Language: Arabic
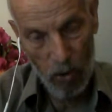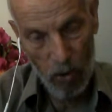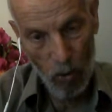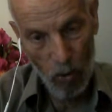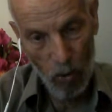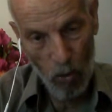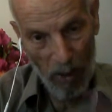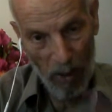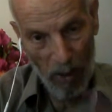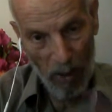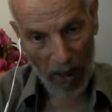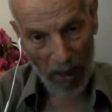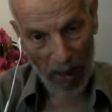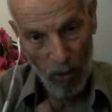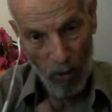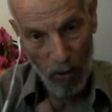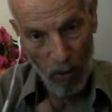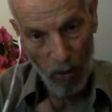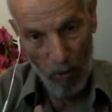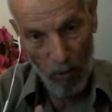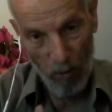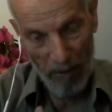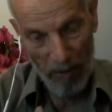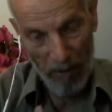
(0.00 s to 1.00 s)

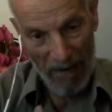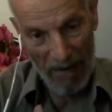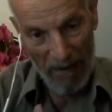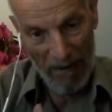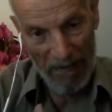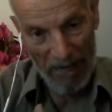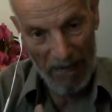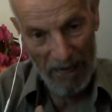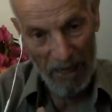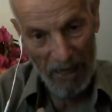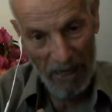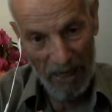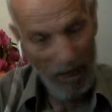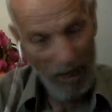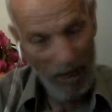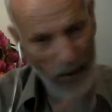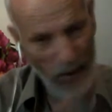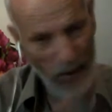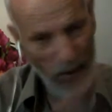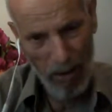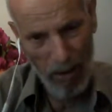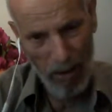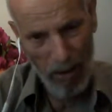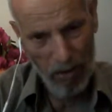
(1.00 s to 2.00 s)
ولخلالكم ربي حلال
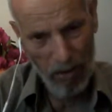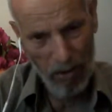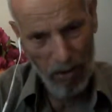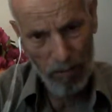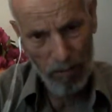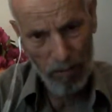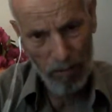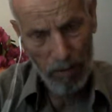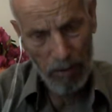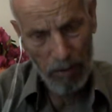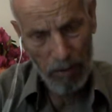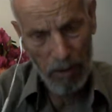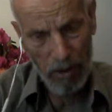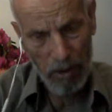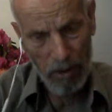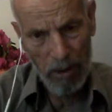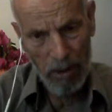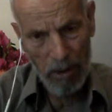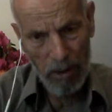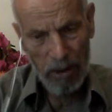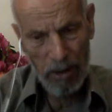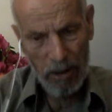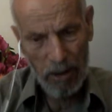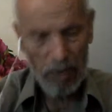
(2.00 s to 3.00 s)
خير لكم
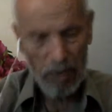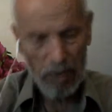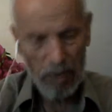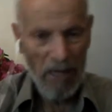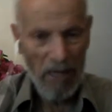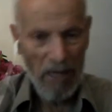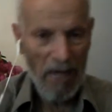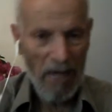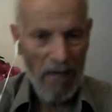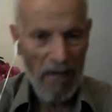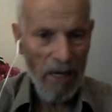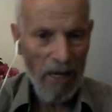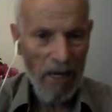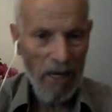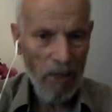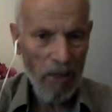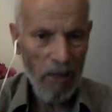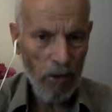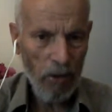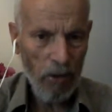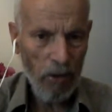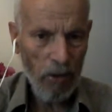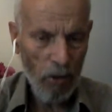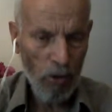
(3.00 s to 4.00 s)
تشبيه
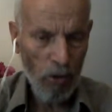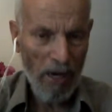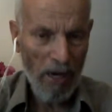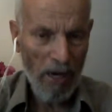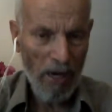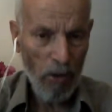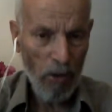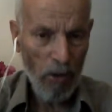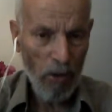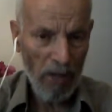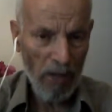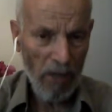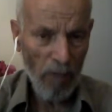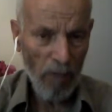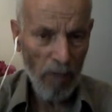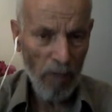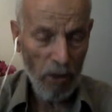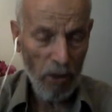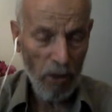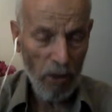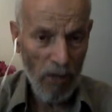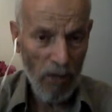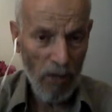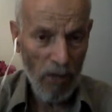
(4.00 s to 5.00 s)
الحلال شوية
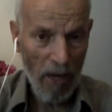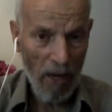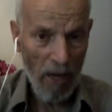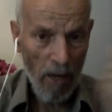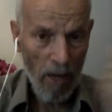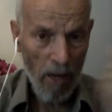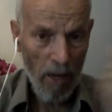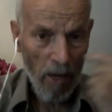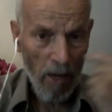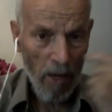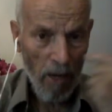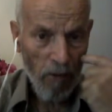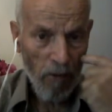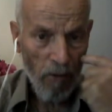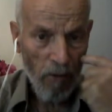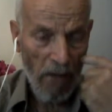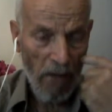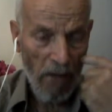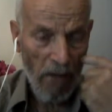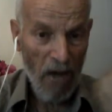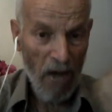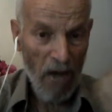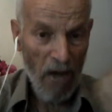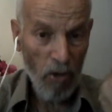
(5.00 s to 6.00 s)
وطرب شوية
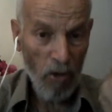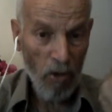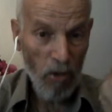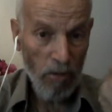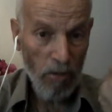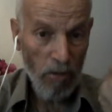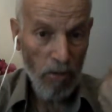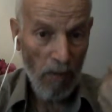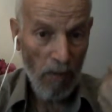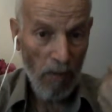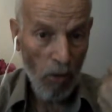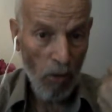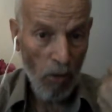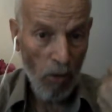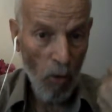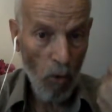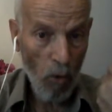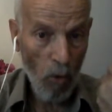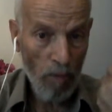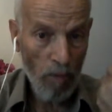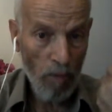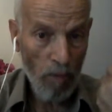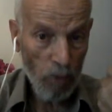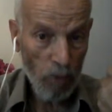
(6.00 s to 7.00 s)
في رأيكم
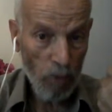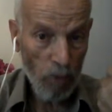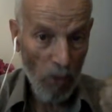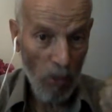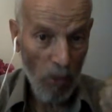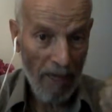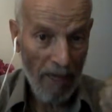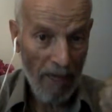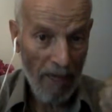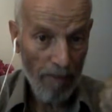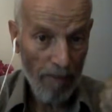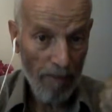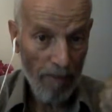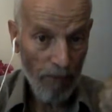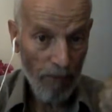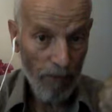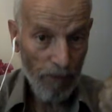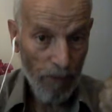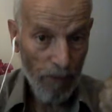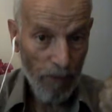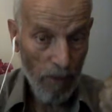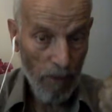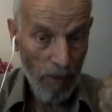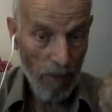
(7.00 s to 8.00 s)
المقلوب شوية
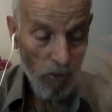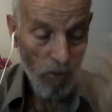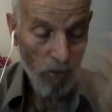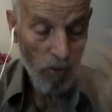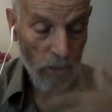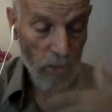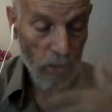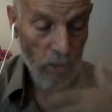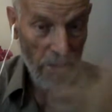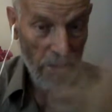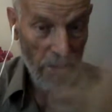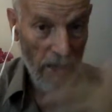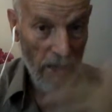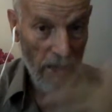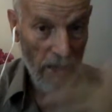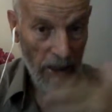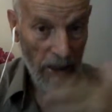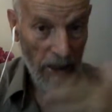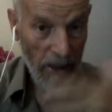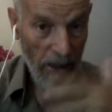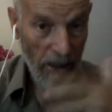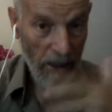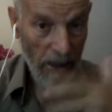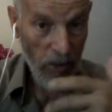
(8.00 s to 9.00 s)
والشيطان
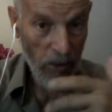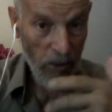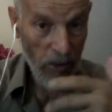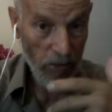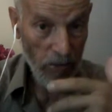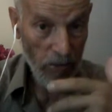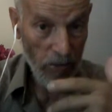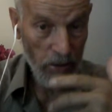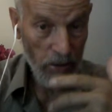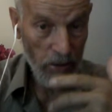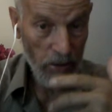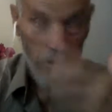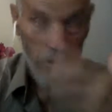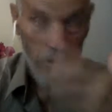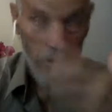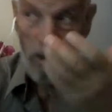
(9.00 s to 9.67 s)
يقللكم